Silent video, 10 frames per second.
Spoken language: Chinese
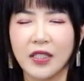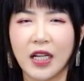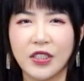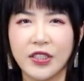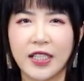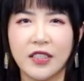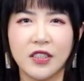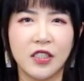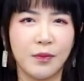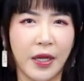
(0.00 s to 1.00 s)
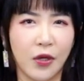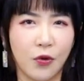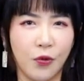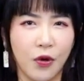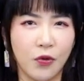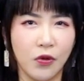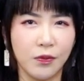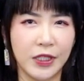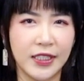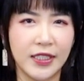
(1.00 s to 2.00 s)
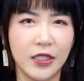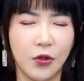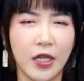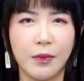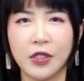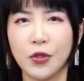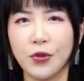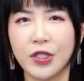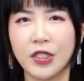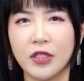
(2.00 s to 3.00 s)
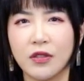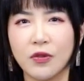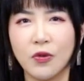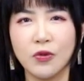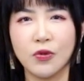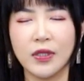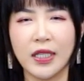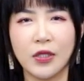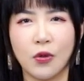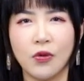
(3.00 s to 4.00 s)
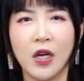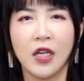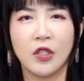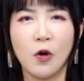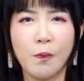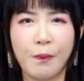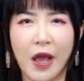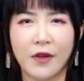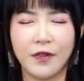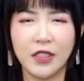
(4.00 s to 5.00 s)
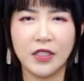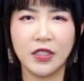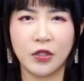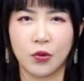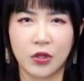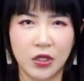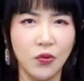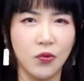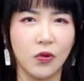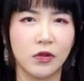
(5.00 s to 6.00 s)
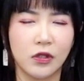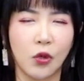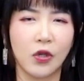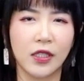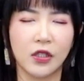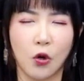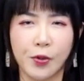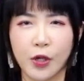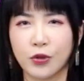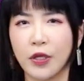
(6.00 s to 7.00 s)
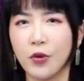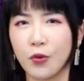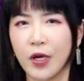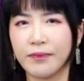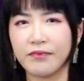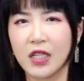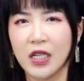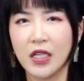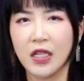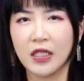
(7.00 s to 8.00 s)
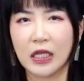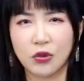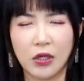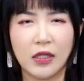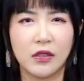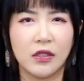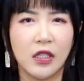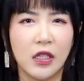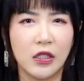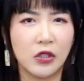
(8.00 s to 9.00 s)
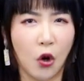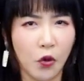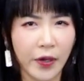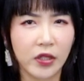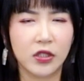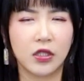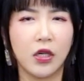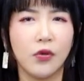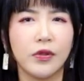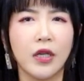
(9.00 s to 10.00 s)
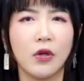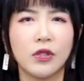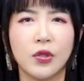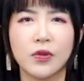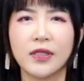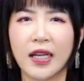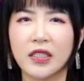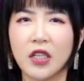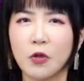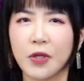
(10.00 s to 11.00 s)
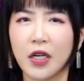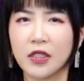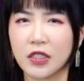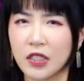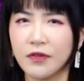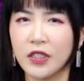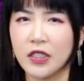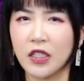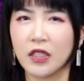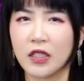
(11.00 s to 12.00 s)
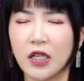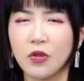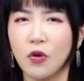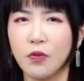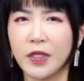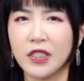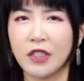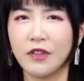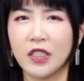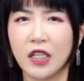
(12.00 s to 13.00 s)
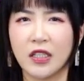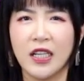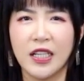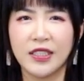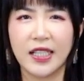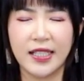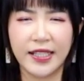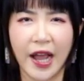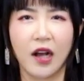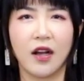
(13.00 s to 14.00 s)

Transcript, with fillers: 他之前是美国公民自由联盟的律师，工作内容有百分之九十五都跟投票权有关。他说，投票的时候要求带照片的身份证跟公民身份证这两